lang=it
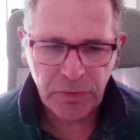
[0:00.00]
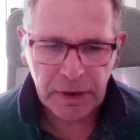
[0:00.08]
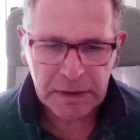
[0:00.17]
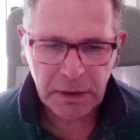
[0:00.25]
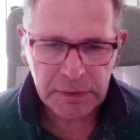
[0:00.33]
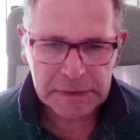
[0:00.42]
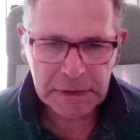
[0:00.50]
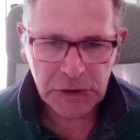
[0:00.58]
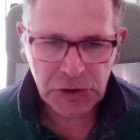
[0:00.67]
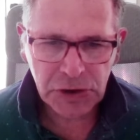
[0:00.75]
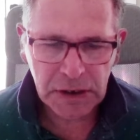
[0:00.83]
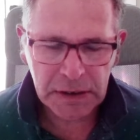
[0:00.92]
fatta questa
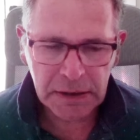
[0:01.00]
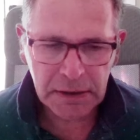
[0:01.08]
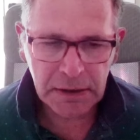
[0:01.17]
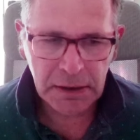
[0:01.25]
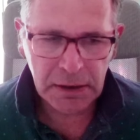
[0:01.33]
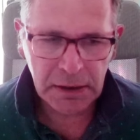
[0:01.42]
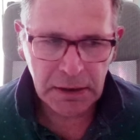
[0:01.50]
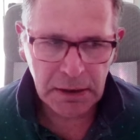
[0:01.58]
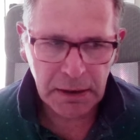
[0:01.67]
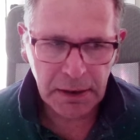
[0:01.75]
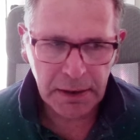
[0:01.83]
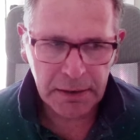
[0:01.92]
scelta
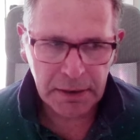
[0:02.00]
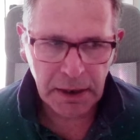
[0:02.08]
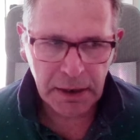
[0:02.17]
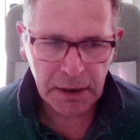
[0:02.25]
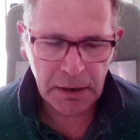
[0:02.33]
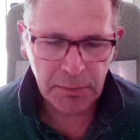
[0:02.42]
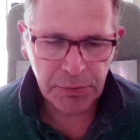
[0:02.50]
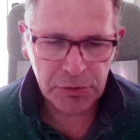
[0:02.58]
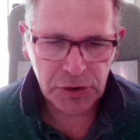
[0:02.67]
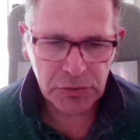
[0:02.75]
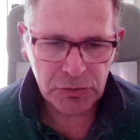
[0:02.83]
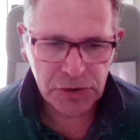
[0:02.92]
di entrare nel
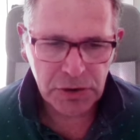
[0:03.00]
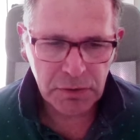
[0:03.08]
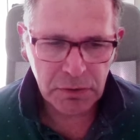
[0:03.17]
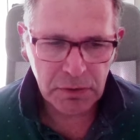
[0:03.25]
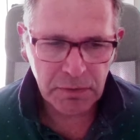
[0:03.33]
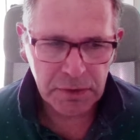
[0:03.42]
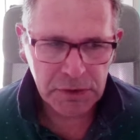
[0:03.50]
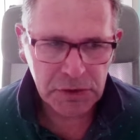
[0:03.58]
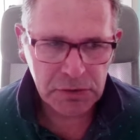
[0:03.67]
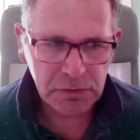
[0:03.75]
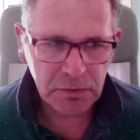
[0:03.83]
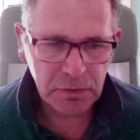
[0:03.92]
progetto civico di
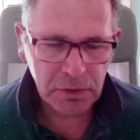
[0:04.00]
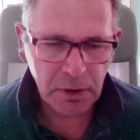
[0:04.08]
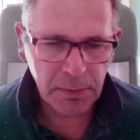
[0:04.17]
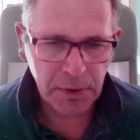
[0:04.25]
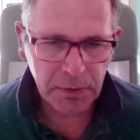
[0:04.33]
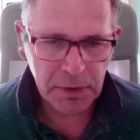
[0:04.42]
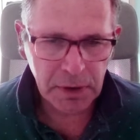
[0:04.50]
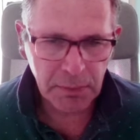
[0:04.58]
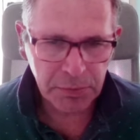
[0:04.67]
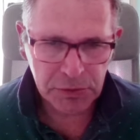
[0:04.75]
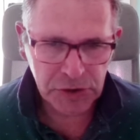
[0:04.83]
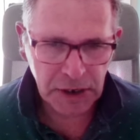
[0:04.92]
Francesco Fiordamo e quindi
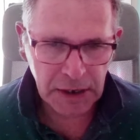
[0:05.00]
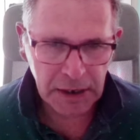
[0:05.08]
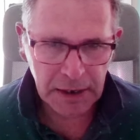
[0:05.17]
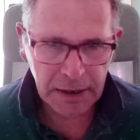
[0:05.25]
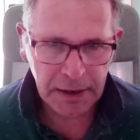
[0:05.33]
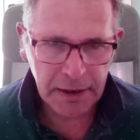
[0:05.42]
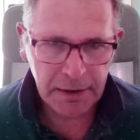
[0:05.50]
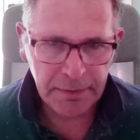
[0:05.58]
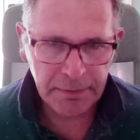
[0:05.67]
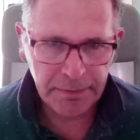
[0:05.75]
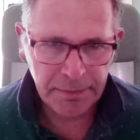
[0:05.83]
appoggiare